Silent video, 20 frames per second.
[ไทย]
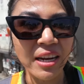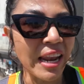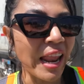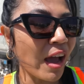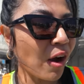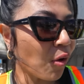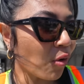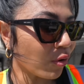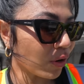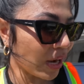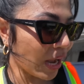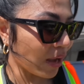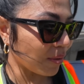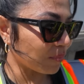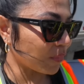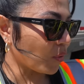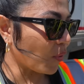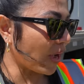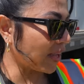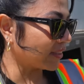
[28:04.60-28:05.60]
แล้วขับ
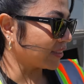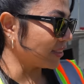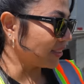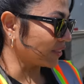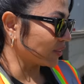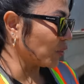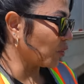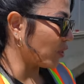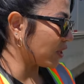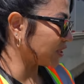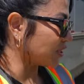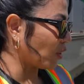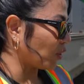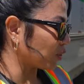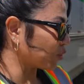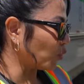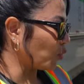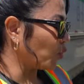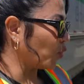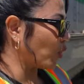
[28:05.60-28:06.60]
ระหว่างหนึ่งตู้กับสอง
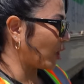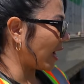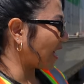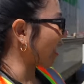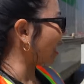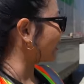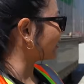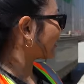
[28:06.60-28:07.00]
ตู้ค่าแรง